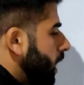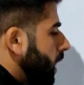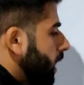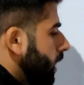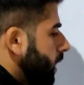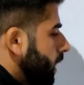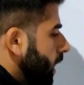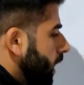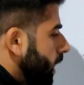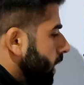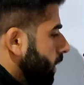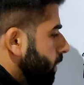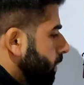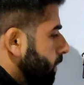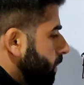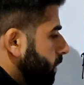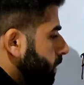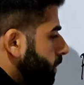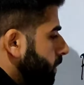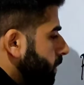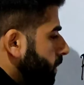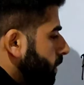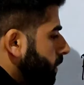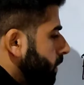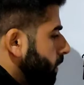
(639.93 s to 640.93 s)
करता है
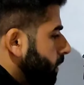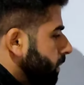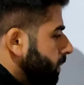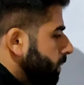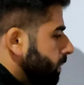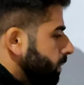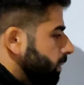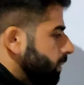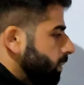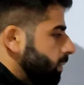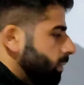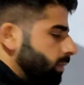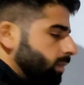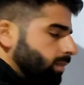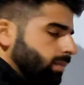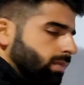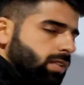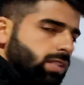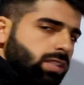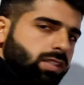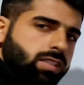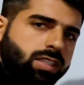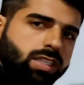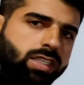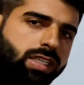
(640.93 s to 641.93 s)

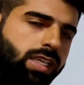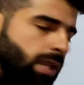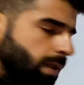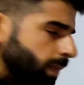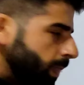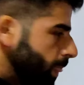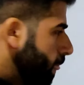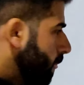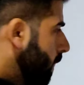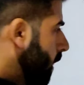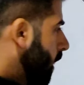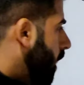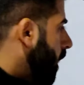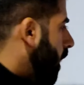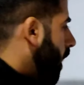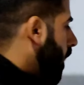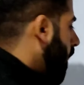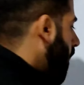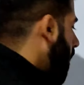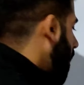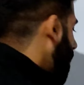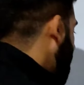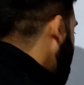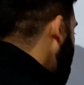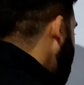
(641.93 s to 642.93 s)
ठीक है
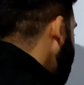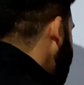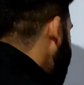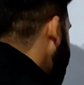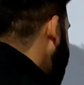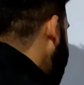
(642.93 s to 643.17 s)
आप